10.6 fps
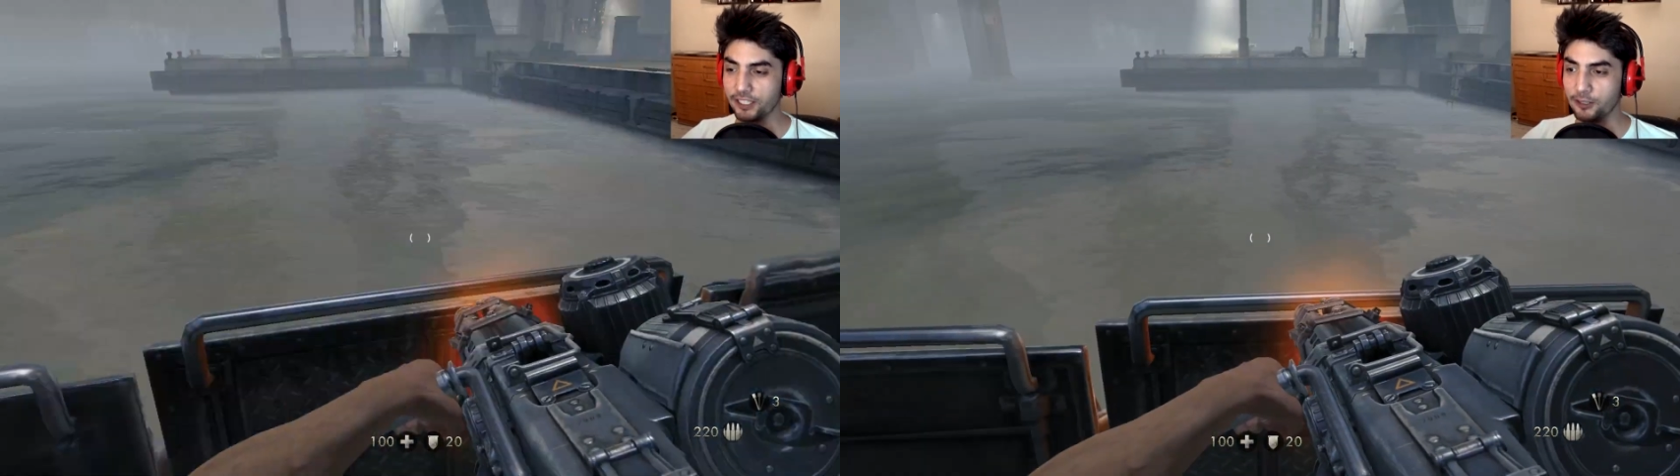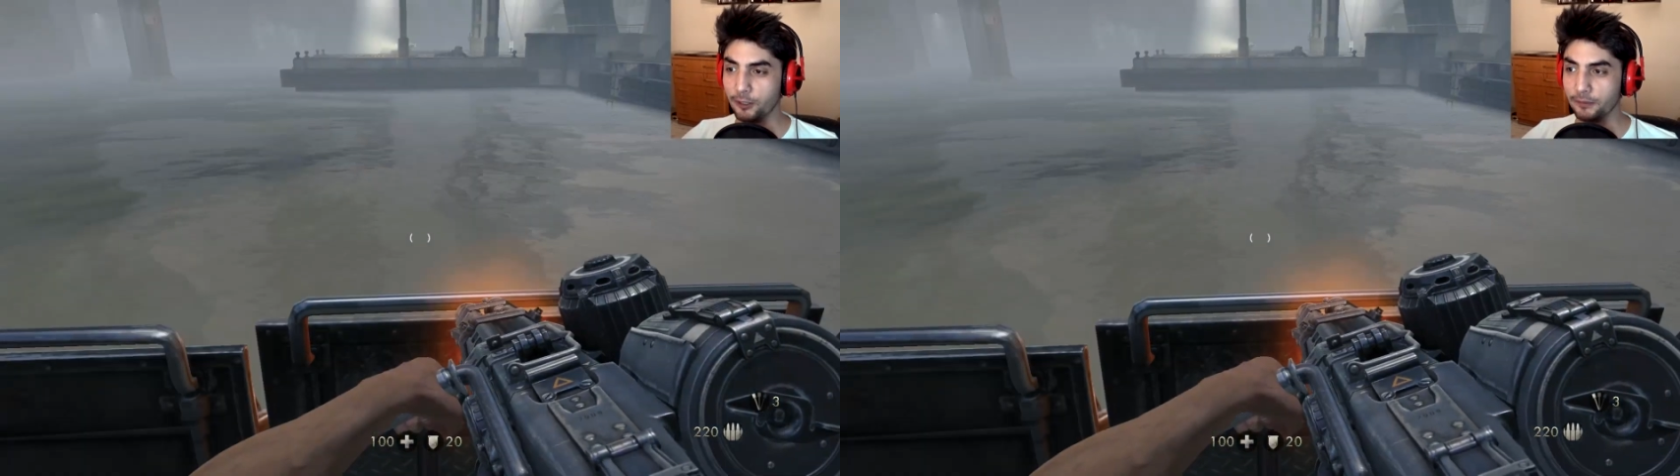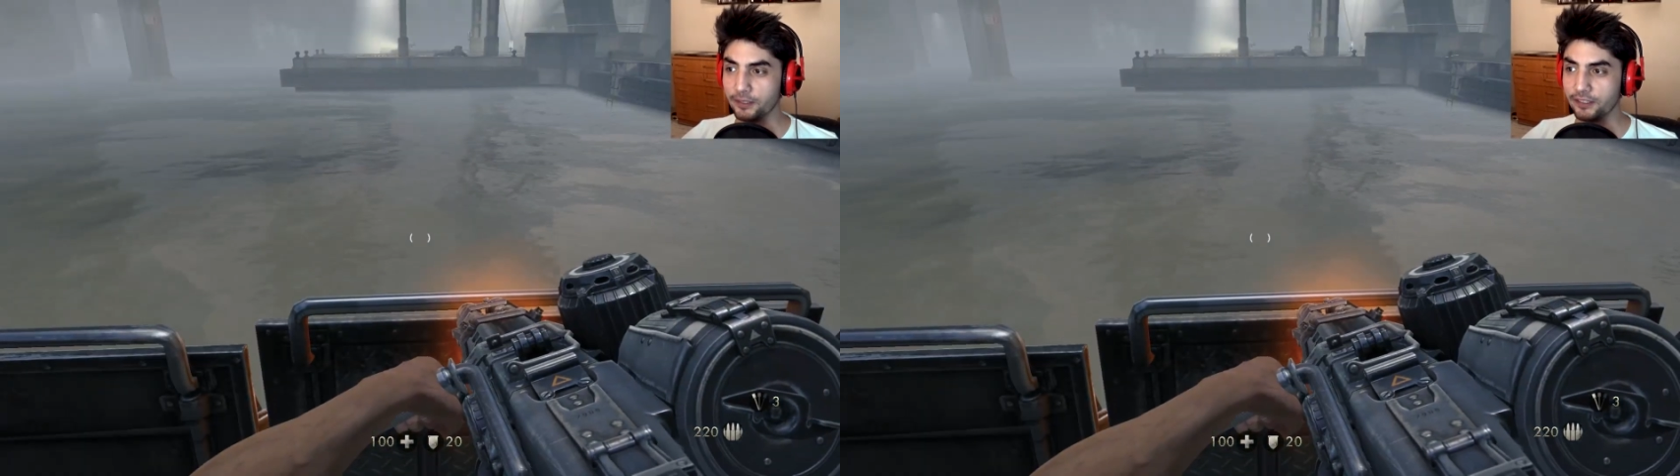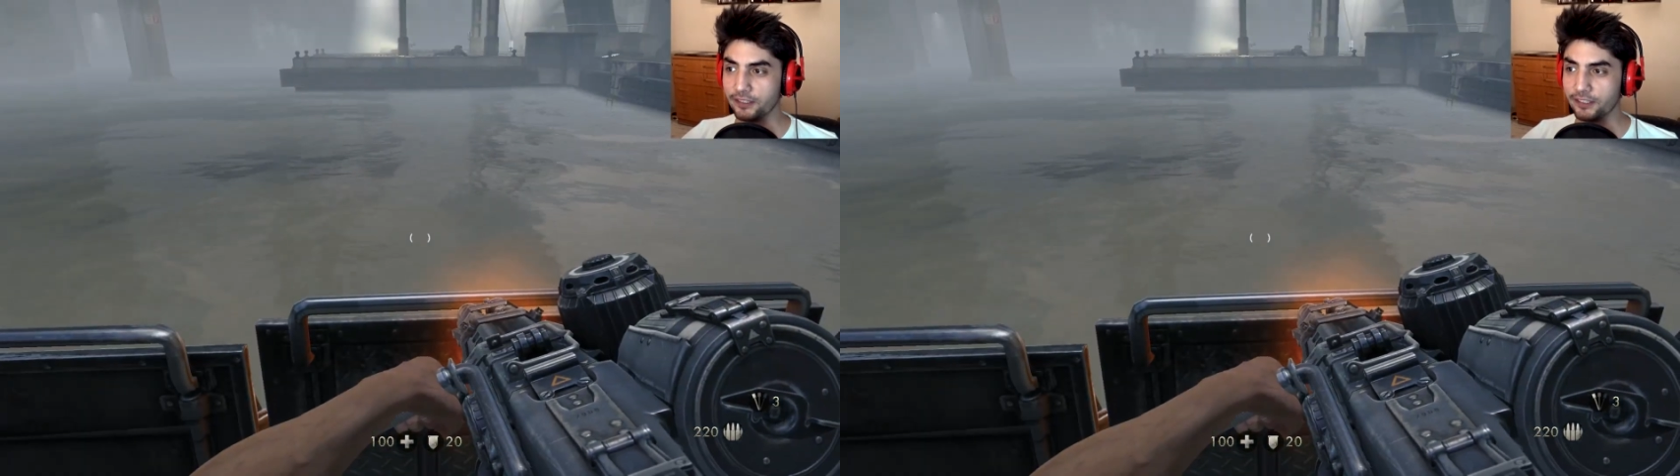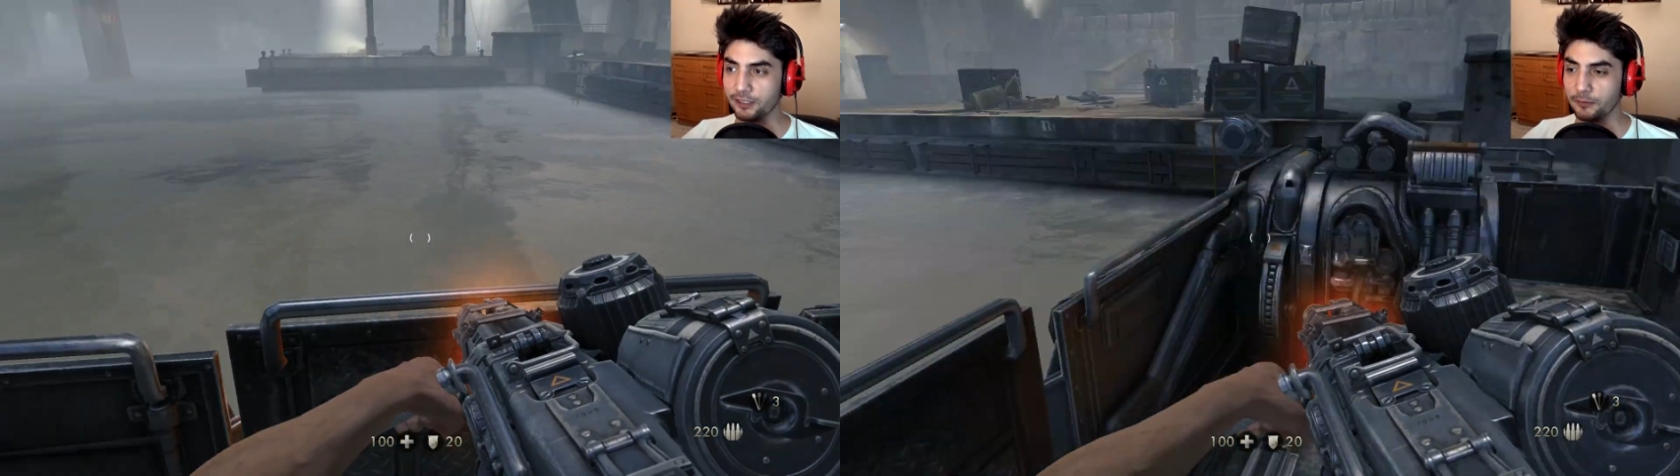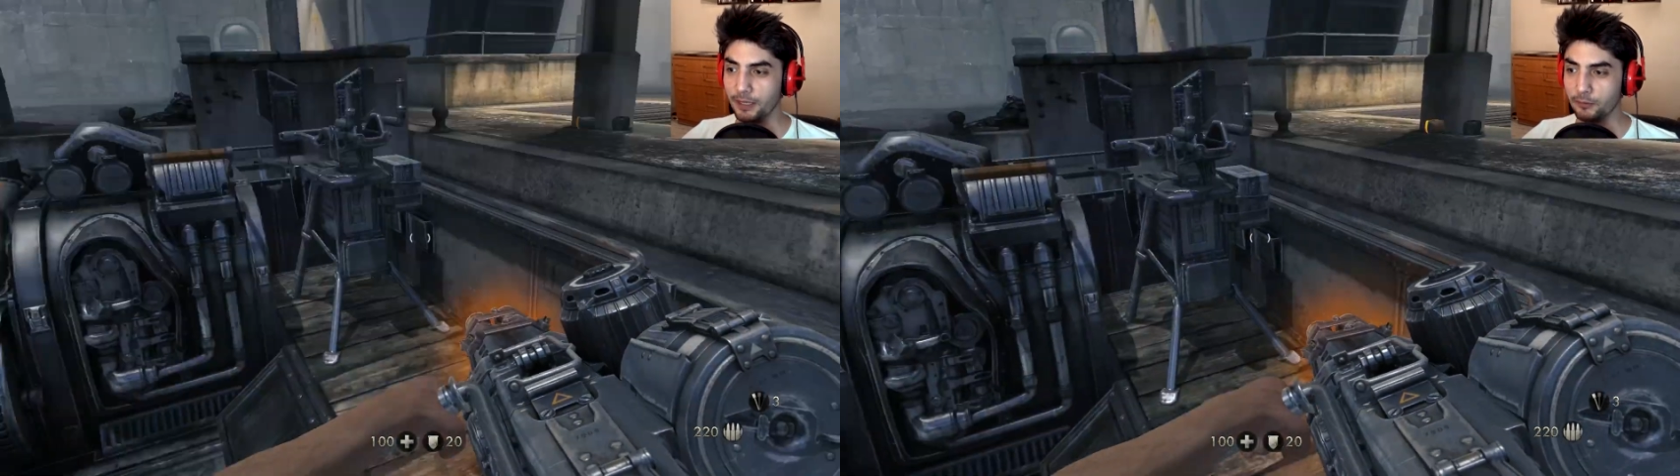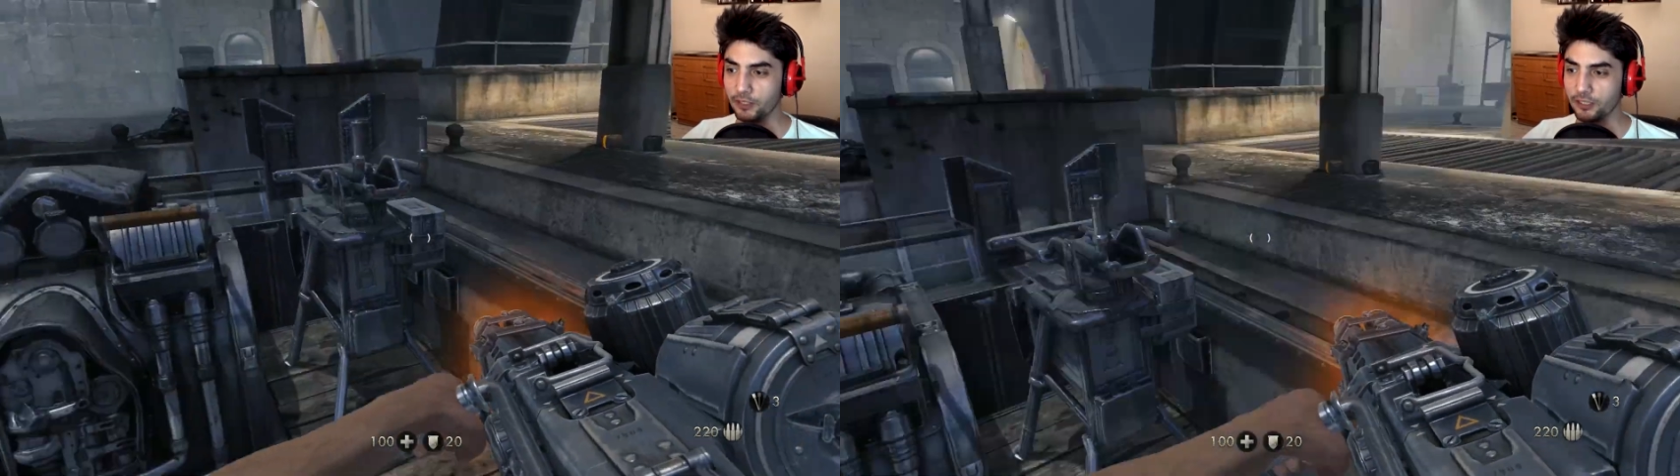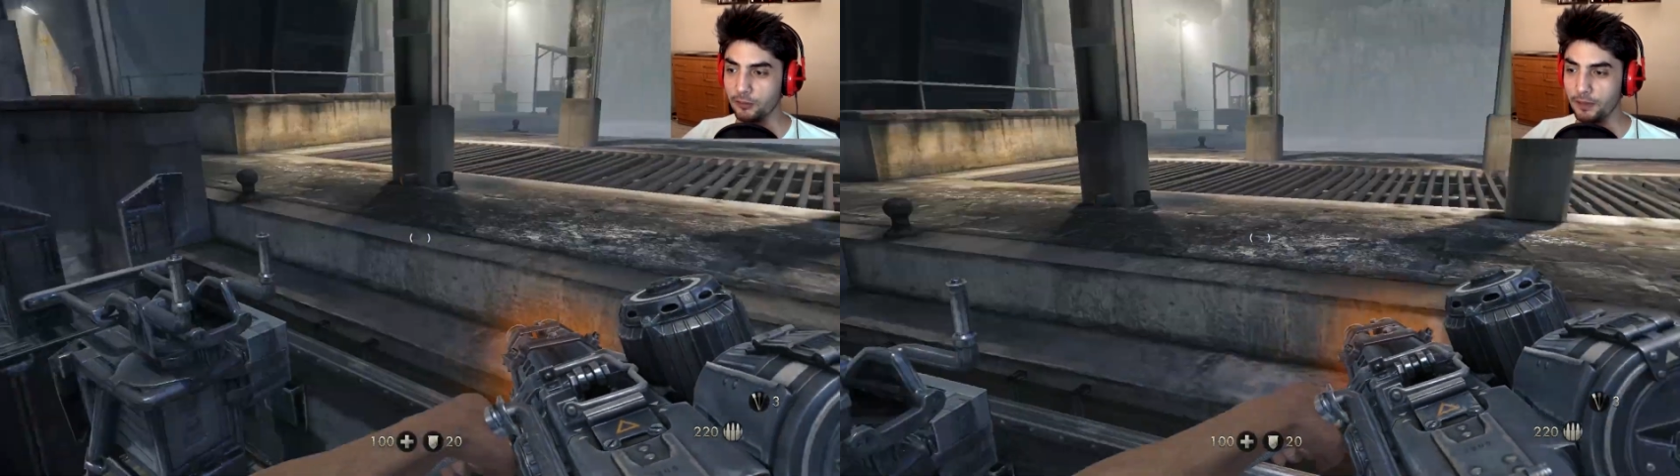gidiyorum. Ben
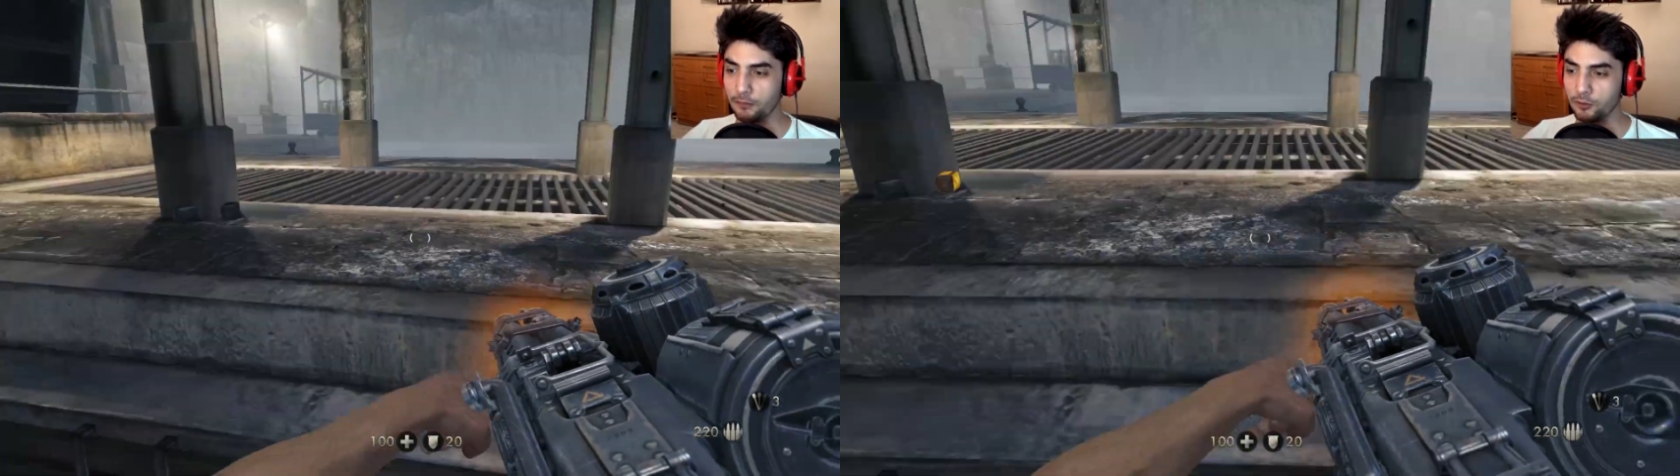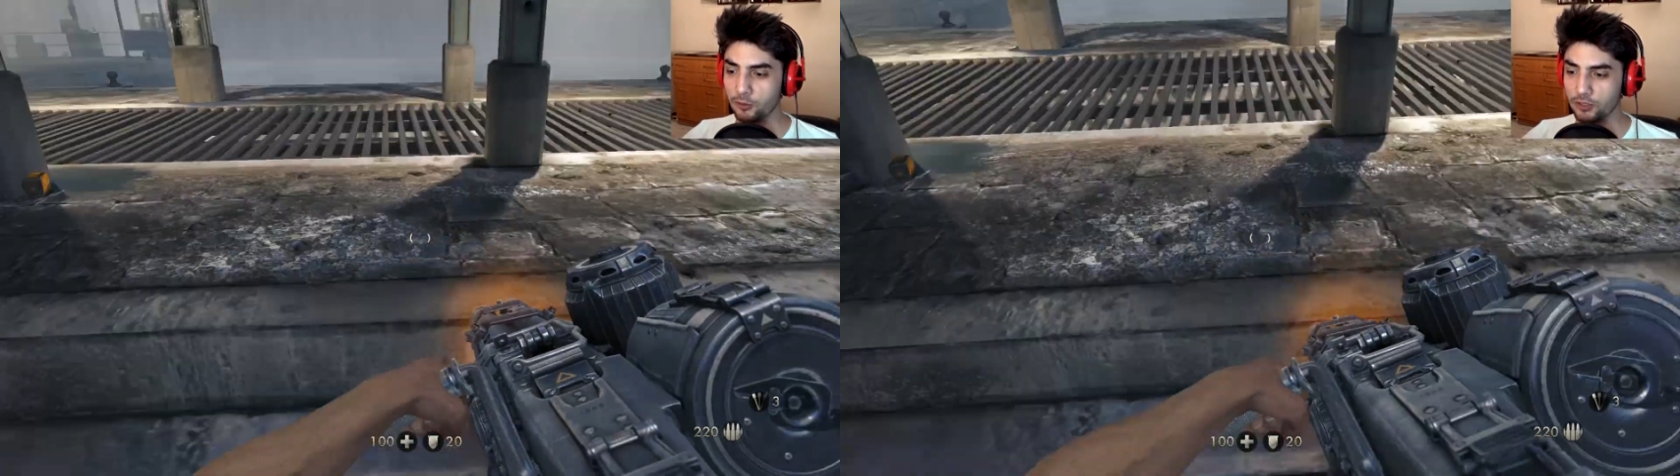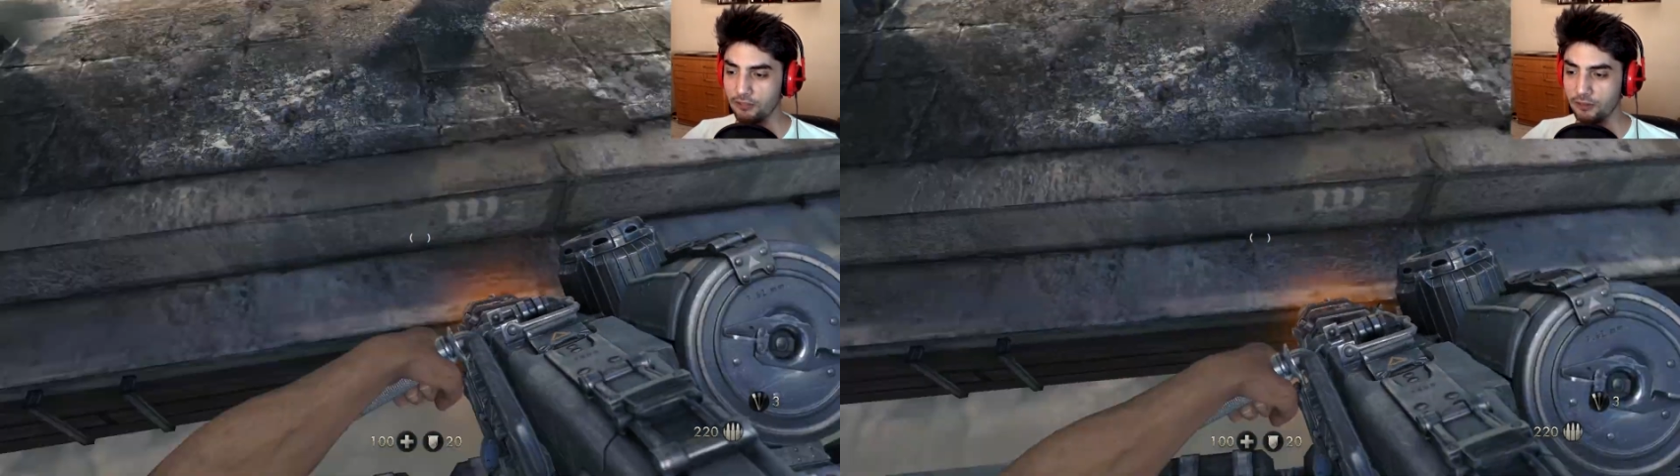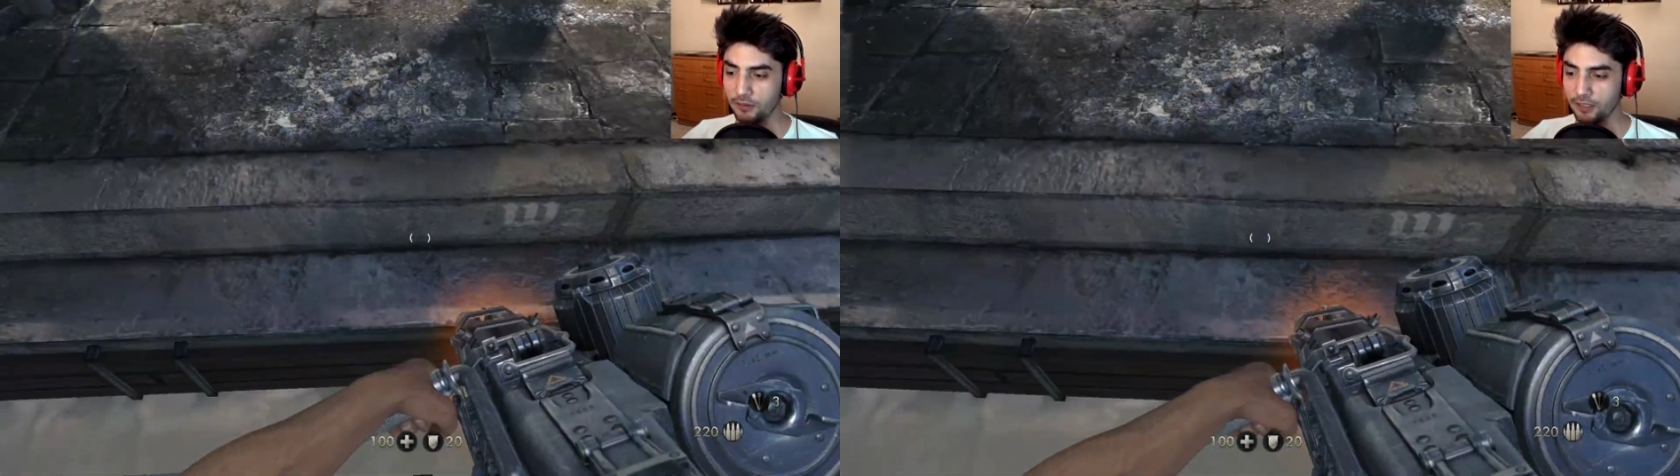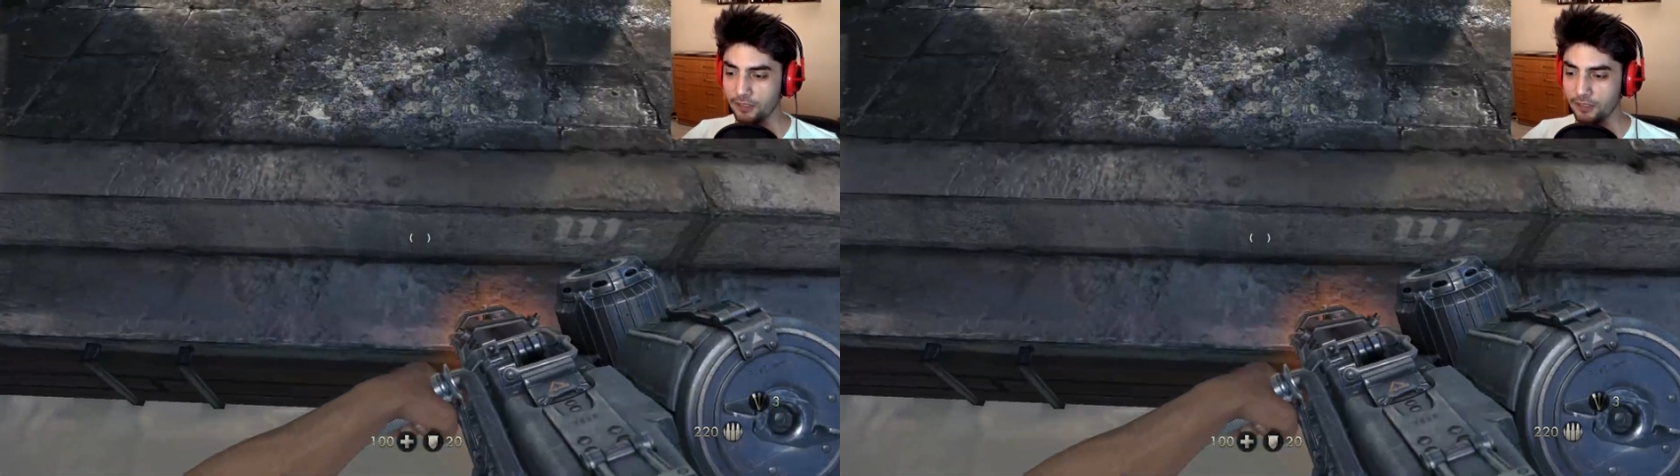bununla gidiyorum. Ben bunu çok sevdim.